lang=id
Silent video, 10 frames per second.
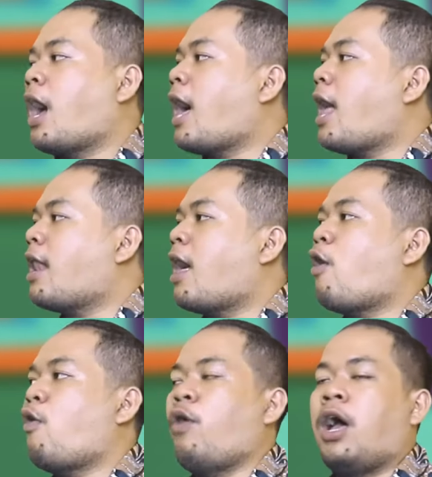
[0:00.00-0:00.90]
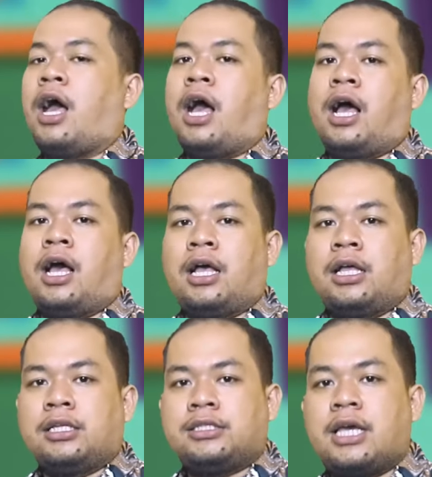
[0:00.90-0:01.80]
kalau
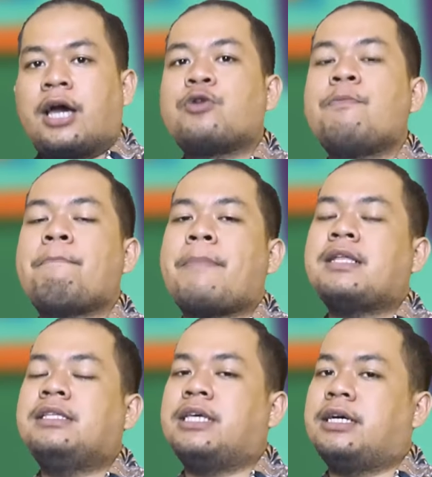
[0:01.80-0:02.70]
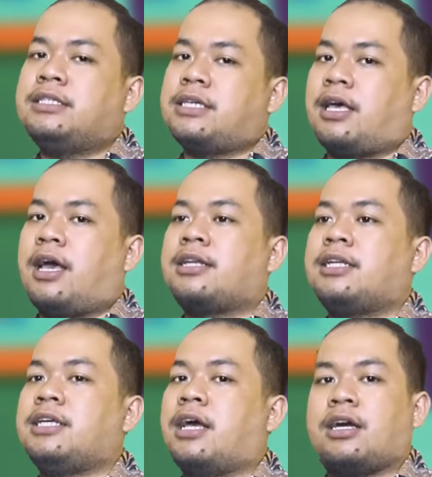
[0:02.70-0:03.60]
jarum panjangnya
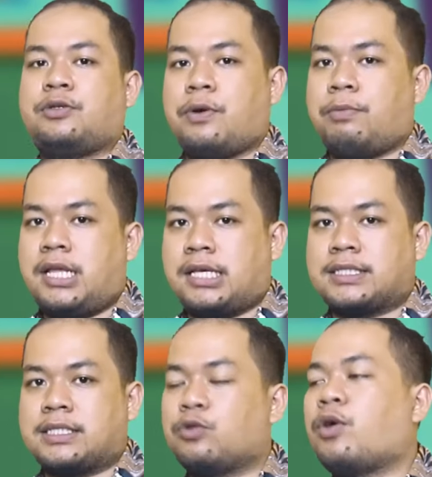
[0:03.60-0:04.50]
ada di angka 12,